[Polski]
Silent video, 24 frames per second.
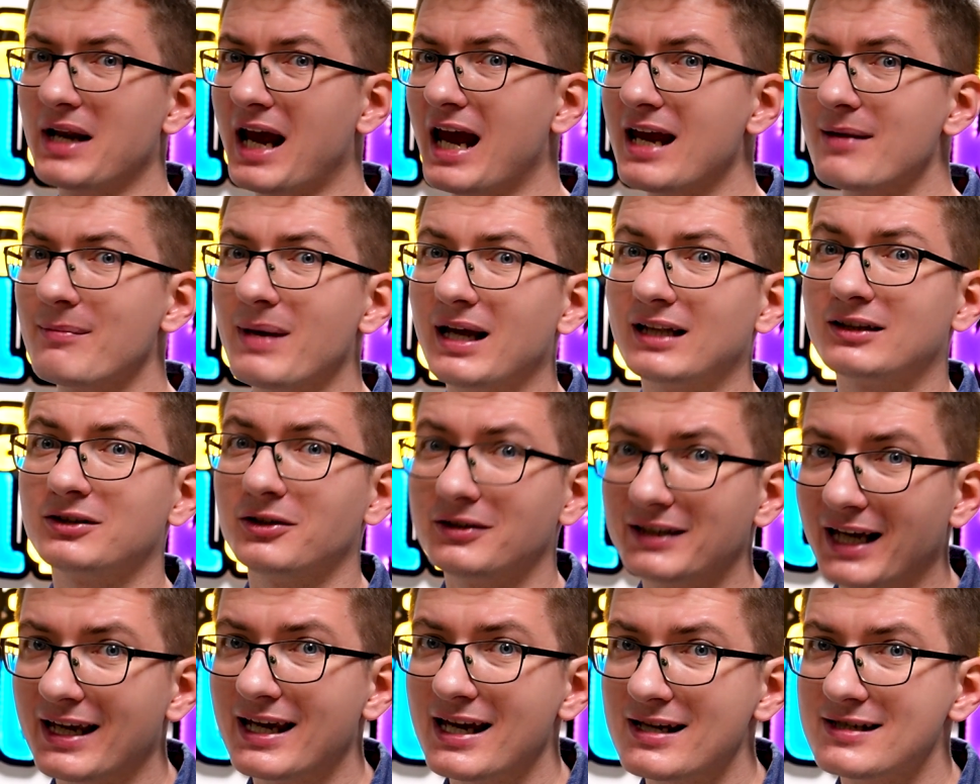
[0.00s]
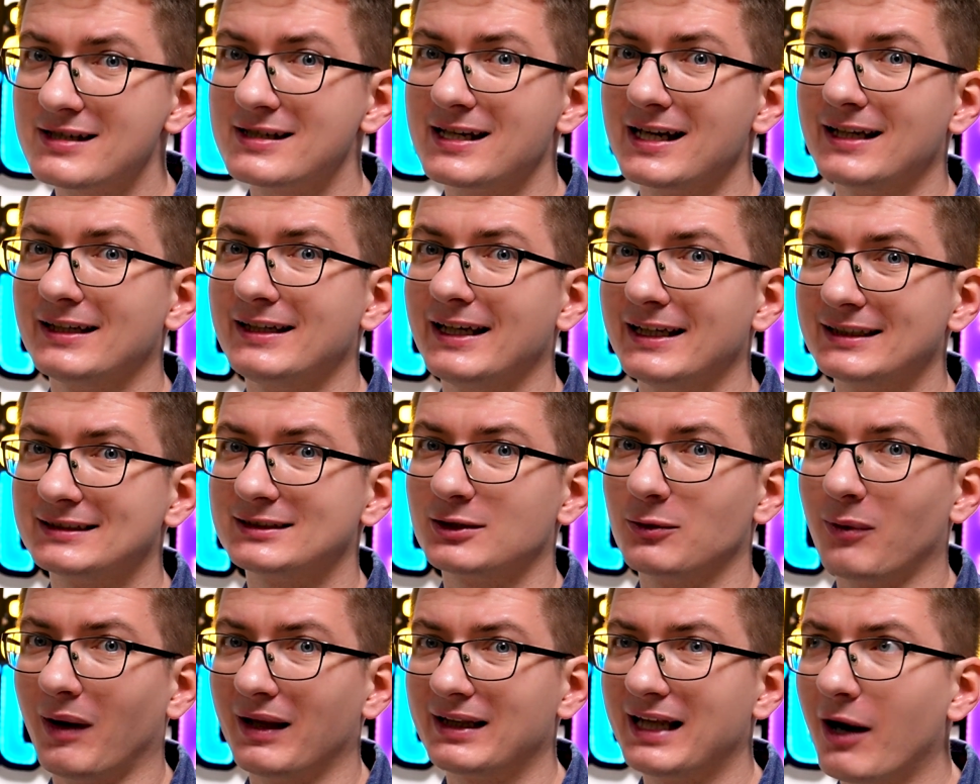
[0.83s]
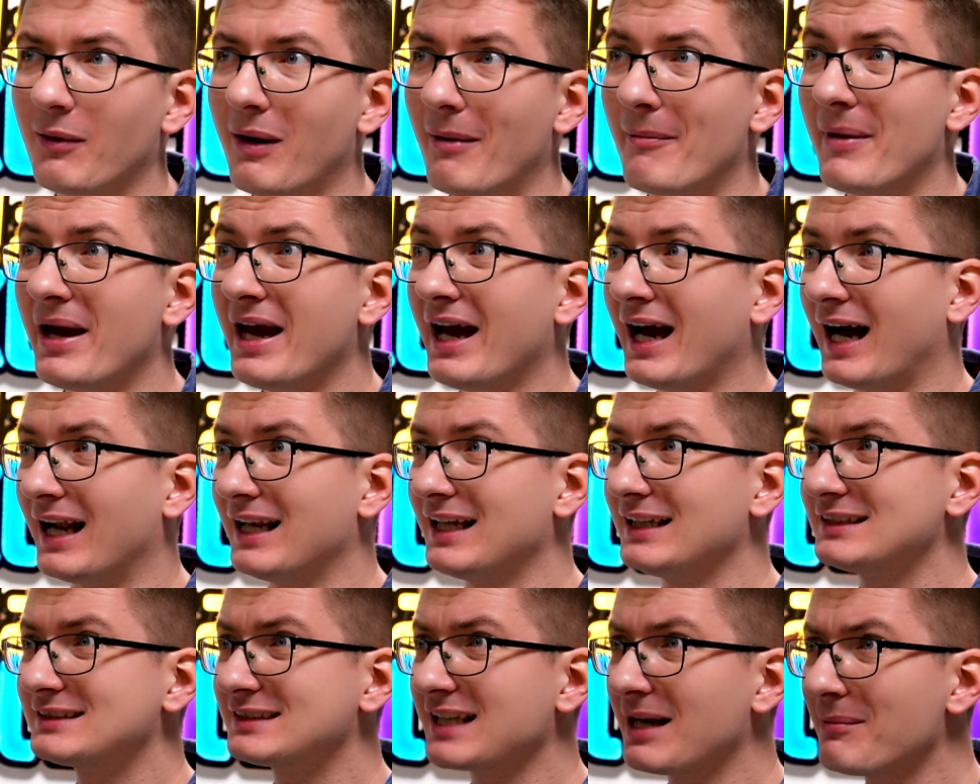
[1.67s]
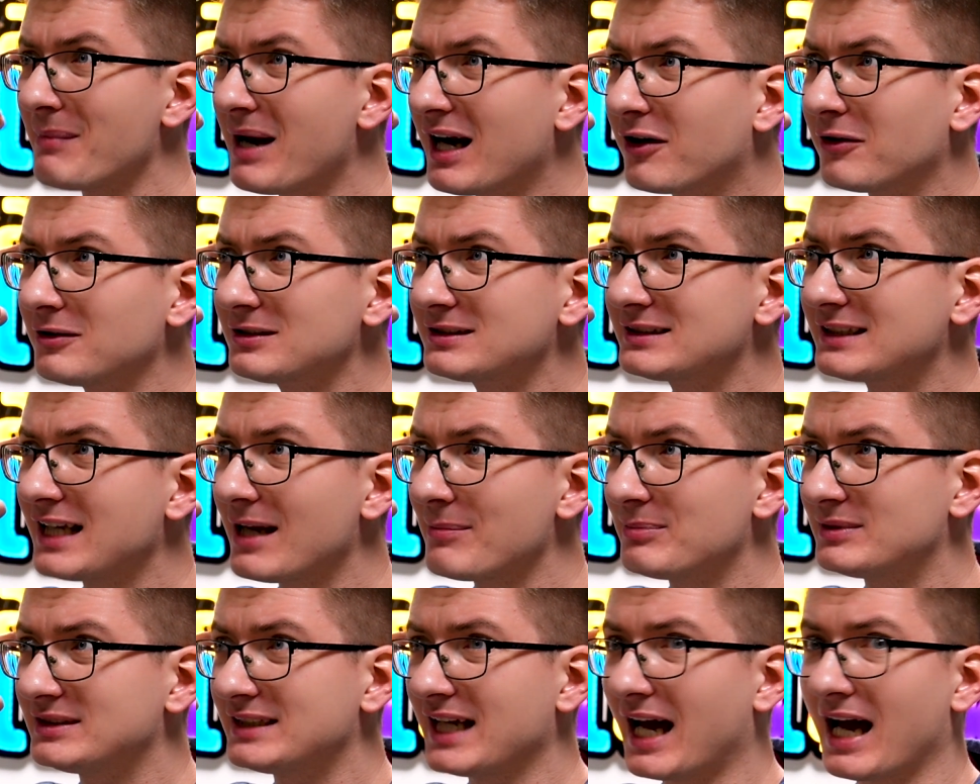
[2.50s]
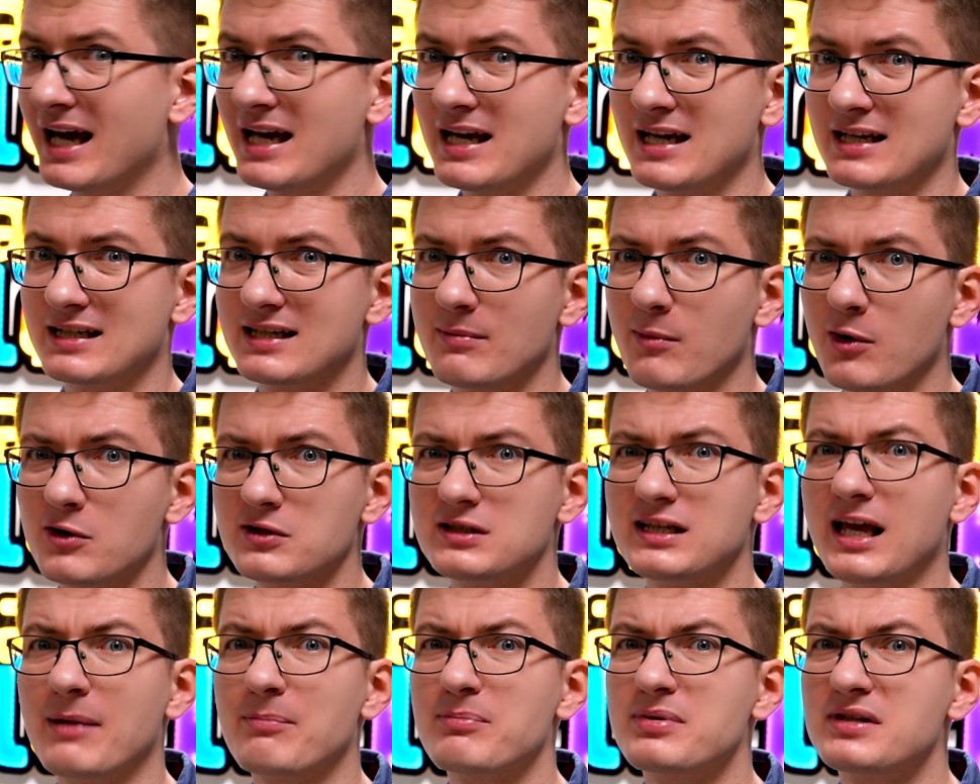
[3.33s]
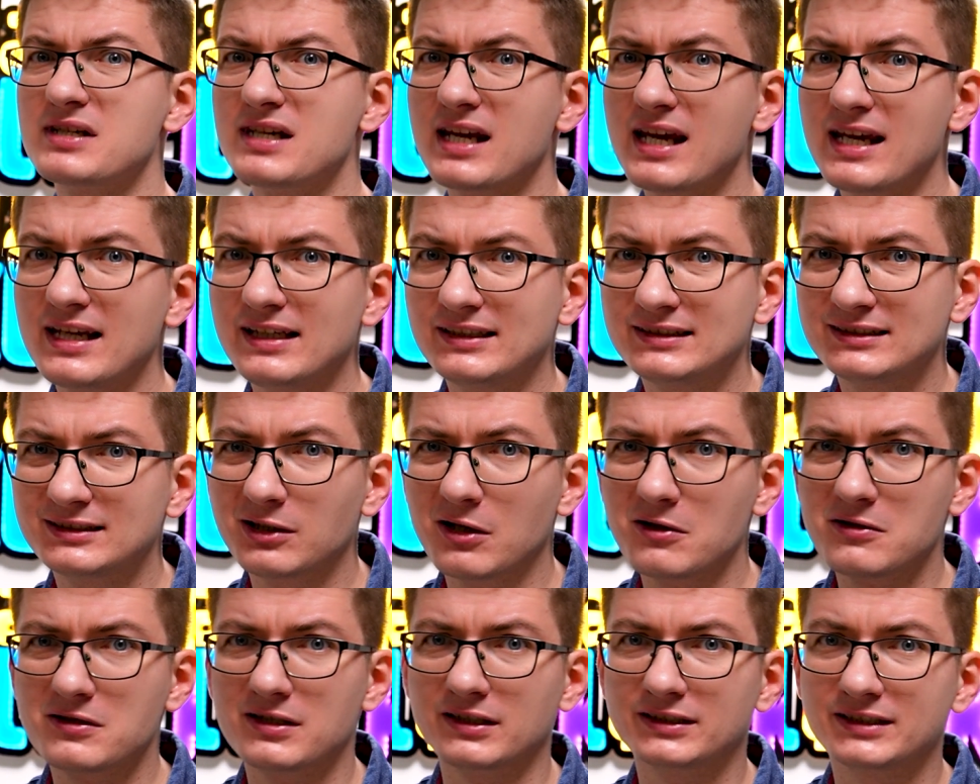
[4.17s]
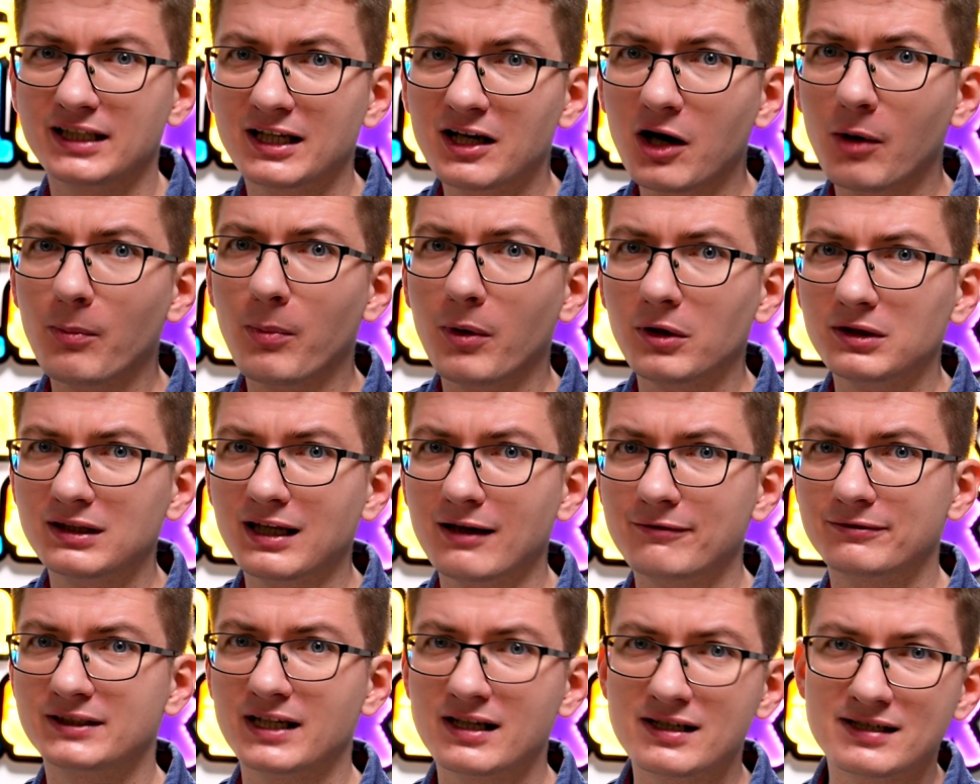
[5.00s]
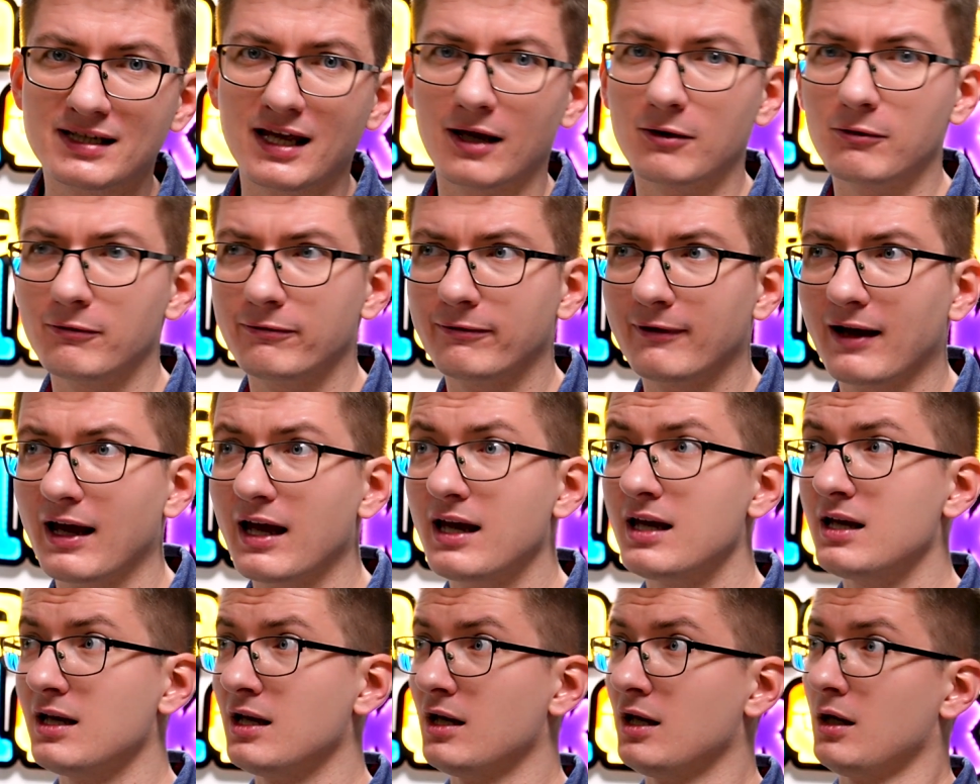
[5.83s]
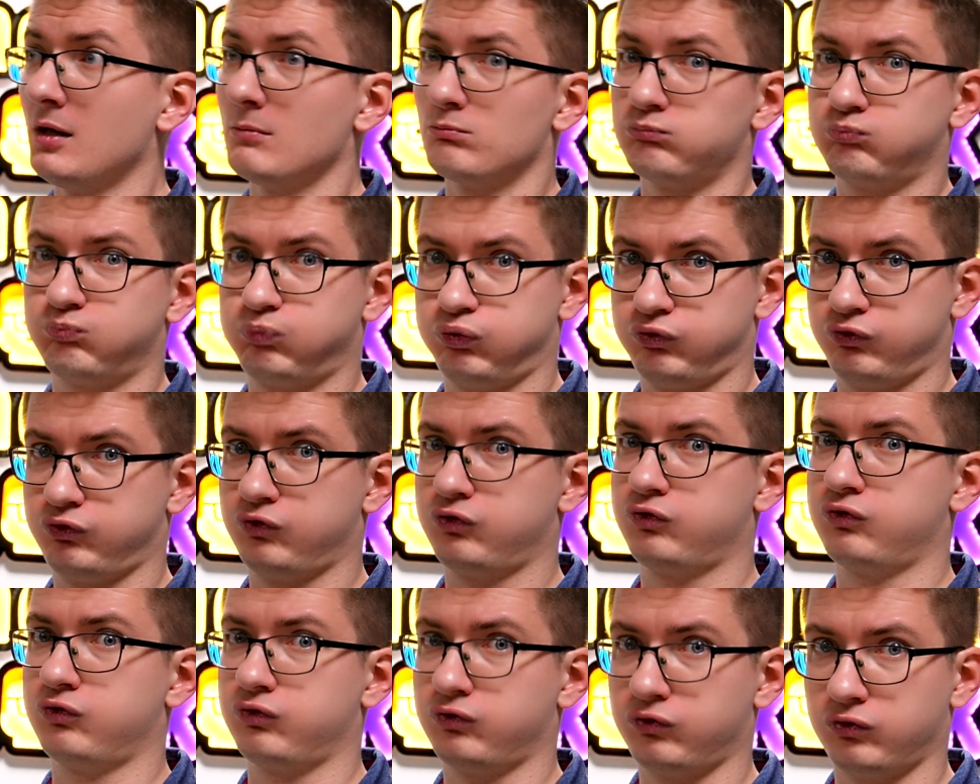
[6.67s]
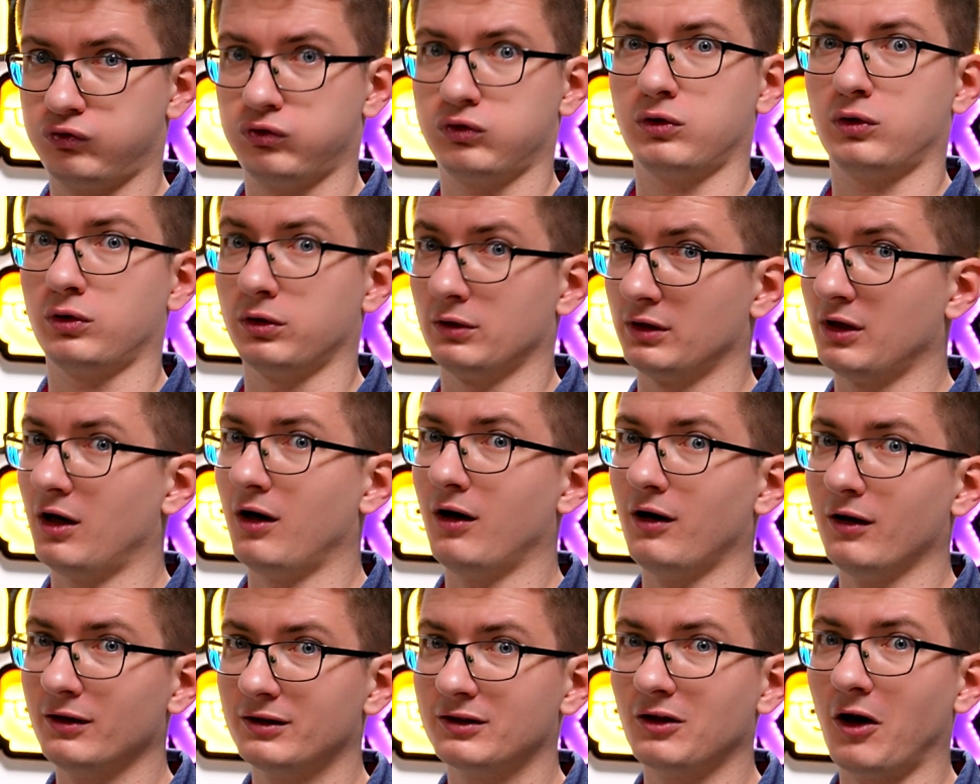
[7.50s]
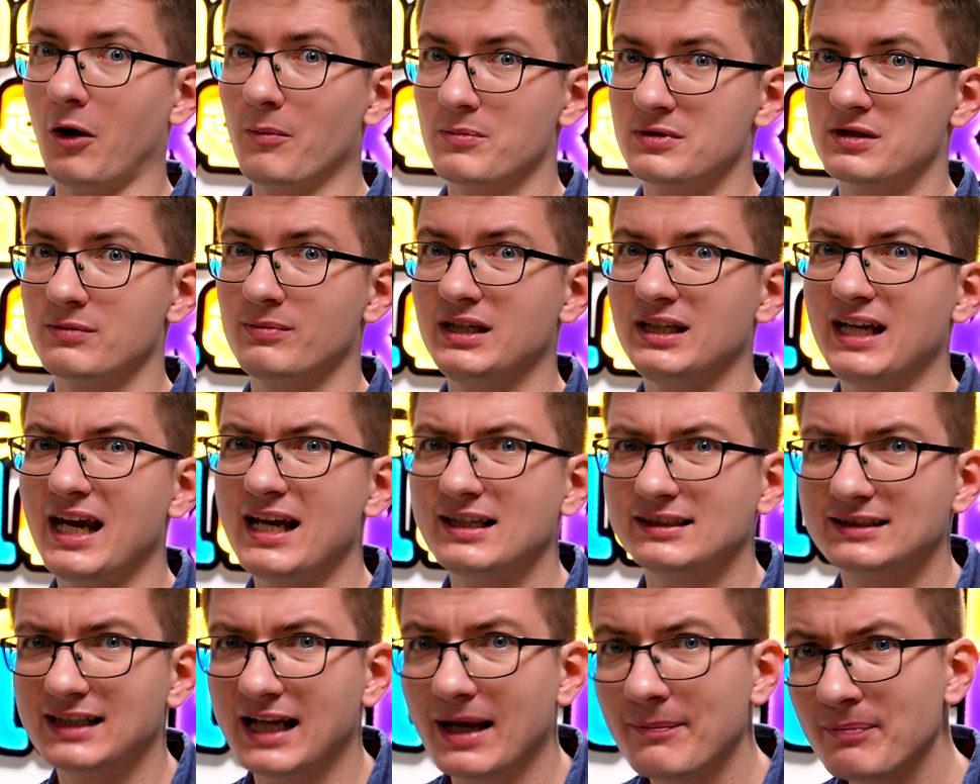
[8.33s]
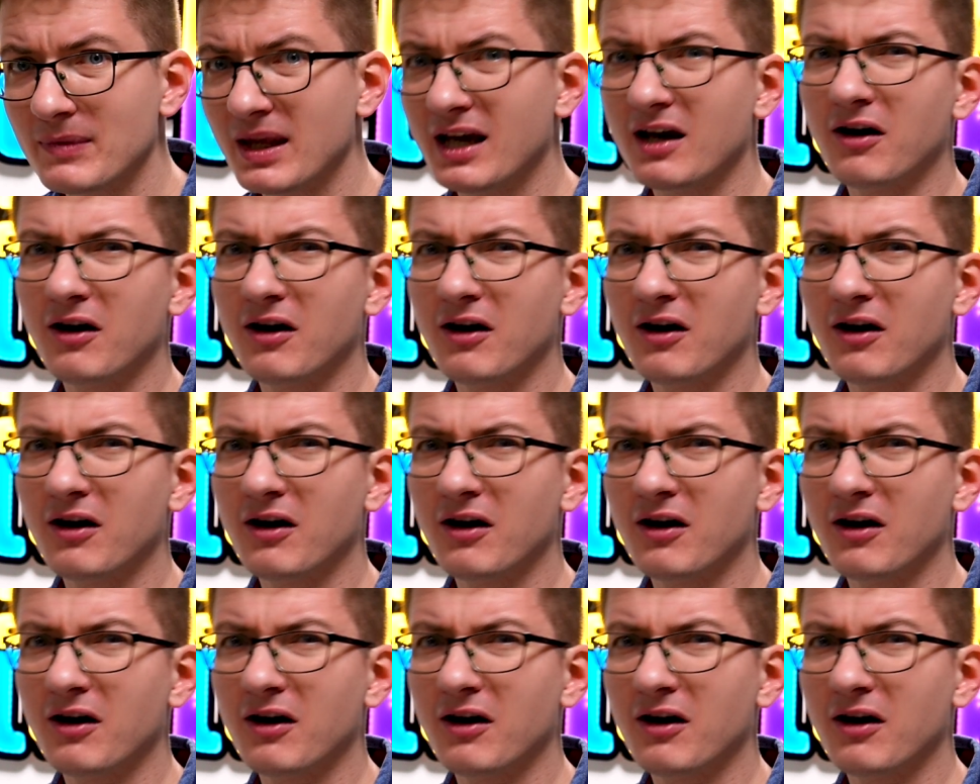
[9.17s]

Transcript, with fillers: Prima to ja jeszcze nie składałem, ale sama koncepcja, że można przeistoczyć robota w ciężarówkę... Pff no to brzmi nieźle.